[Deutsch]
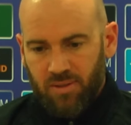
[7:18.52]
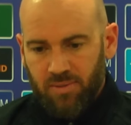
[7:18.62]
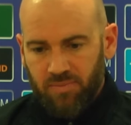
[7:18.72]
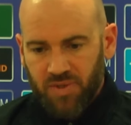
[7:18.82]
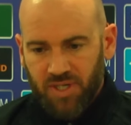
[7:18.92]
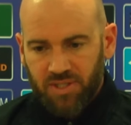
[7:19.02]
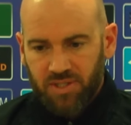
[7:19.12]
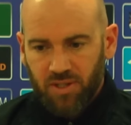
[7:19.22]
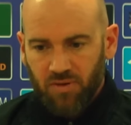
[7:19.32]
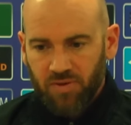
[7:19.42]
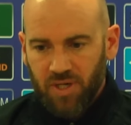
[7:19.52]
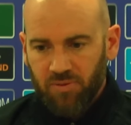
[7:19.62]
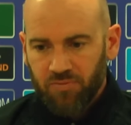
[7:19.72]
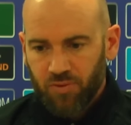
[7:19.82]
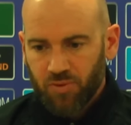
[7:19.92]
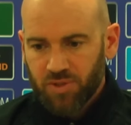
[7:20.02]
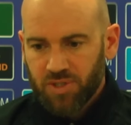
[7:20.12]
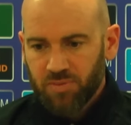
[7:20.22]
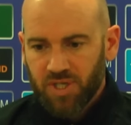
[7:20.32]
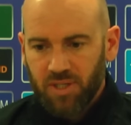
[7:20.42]
Ähm, da ist es die Aufgabe von
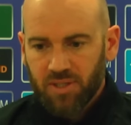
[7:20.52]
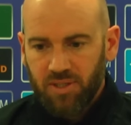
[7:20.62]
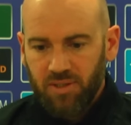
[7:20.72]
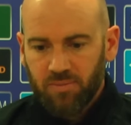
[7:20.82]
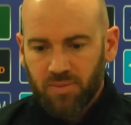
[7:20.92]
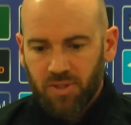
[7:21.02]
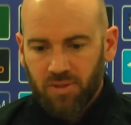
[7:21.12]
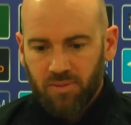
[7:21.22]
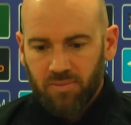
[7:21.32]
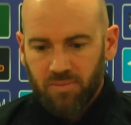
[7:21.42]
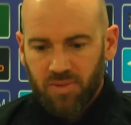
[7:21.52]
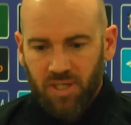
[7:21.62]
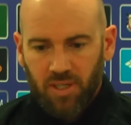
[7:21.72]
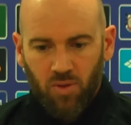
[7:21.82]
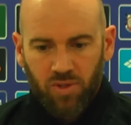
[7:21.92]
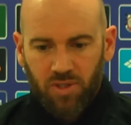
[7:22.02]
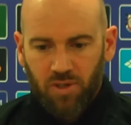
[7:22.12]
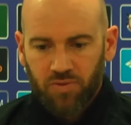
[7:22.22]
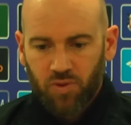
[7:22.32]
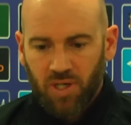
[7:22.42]
uns im Trainerteam, ähm, da ein Auge
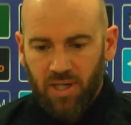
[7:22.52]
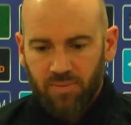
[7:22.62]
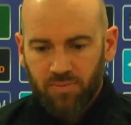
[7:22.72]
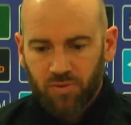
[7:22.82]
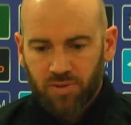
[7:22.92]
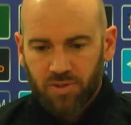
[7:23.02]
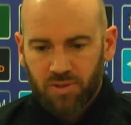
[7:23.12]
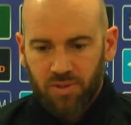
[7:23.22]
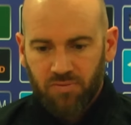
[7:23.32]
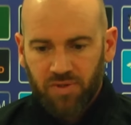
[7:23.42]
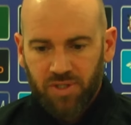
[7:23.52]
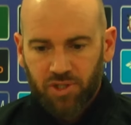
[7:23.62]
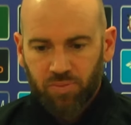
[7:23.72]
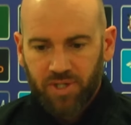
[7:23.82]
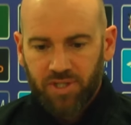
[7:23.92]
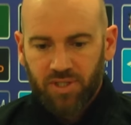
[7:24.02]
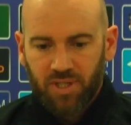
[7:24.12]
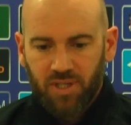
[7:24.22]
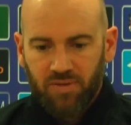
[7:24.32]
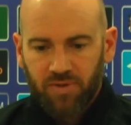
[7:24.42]
drauf zu haben und äh, in vielen Gesprächen
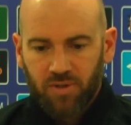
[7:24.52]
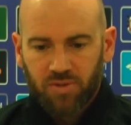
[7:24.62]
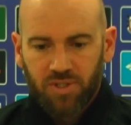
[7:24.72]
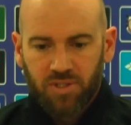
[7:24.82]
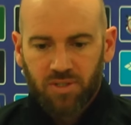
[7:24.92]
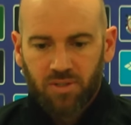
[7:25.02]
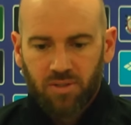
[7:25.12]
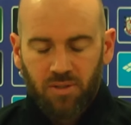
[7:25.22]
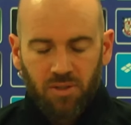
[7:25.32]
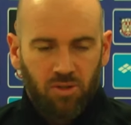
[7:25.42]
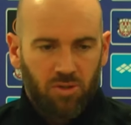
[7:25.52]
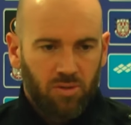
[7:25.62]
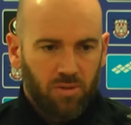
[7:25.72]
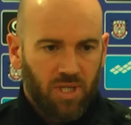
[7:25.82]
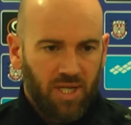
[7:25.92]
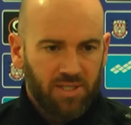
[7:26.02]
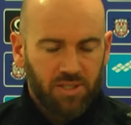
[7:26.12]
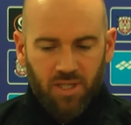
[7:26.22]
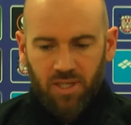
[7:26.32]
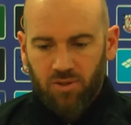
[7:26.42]
dann einfach auch diese
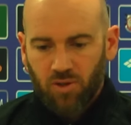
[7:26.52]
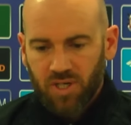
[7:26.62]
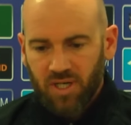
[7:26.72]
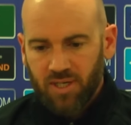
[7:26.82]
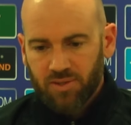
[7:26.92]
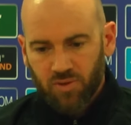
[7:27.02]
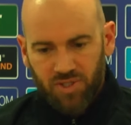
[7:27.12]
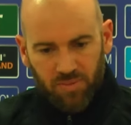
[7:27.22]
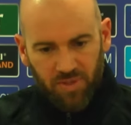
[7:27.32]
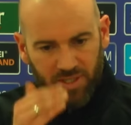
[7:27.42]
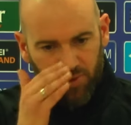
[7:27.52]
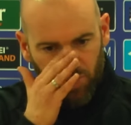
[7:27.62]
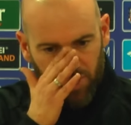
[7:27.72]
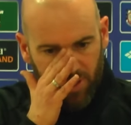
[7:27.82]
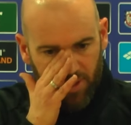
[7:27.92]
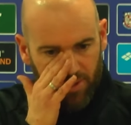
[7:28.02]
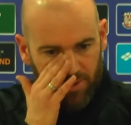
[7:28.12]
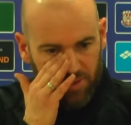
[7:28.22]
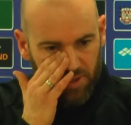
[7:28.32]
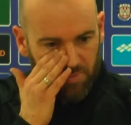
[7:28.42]
Gelassenheit, Lockerheit trotzdem herzustellen.
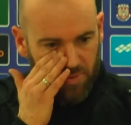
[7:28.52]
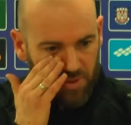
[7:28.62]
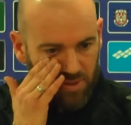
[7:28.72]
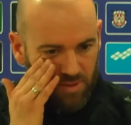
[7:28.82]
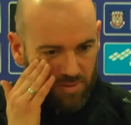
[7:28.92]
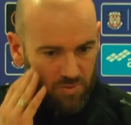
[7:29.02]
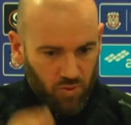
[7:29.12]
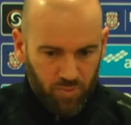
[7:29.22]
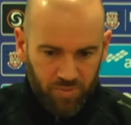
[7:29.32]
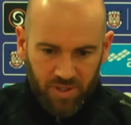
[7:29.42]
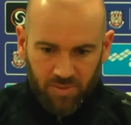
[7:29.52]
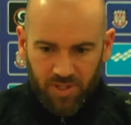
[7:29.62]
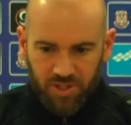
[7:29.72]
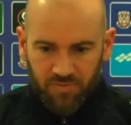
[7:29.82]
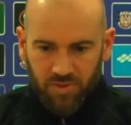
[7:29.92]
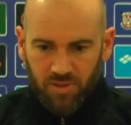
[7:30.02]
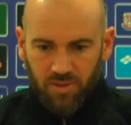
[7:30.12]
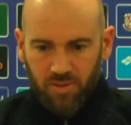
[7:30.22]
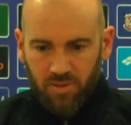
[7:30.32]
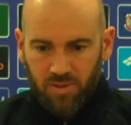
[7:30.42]
Es gibt äh, Typen in der Mannschaft,
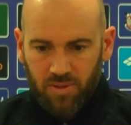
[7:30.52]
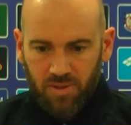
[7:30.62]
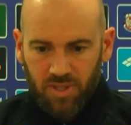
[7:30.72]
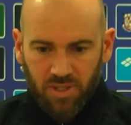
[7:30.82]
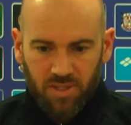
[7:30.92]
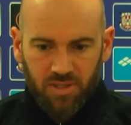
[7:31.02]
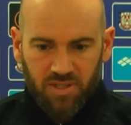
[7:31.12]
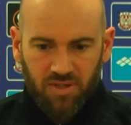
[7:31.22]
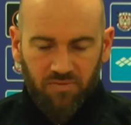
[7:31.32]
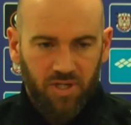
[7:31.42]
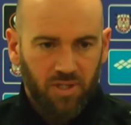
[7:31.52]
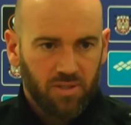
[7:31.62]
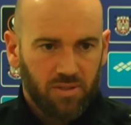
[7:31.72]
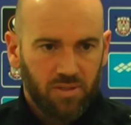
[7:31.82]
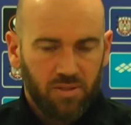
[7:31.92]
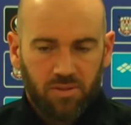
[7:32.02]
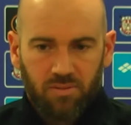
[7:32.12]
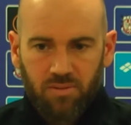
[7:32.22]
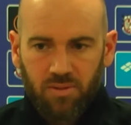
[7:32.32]
die äh, tangiert das sehr wenig, die,